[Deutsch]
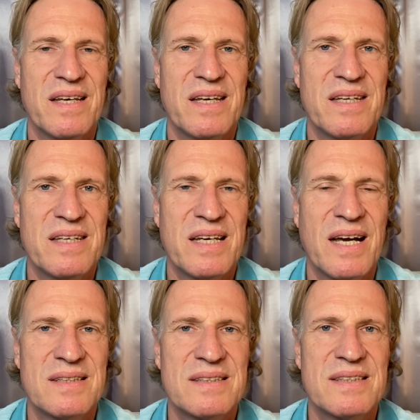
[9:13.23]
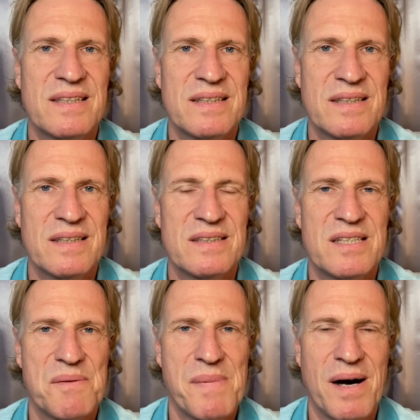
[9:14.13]
in die ganze
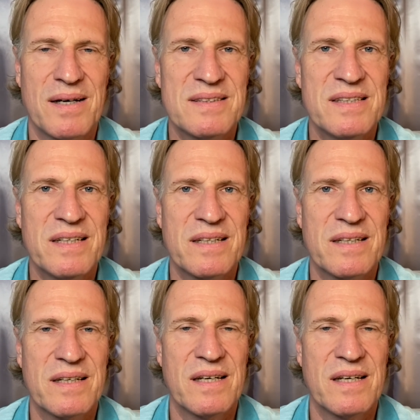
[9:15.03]
Thematik,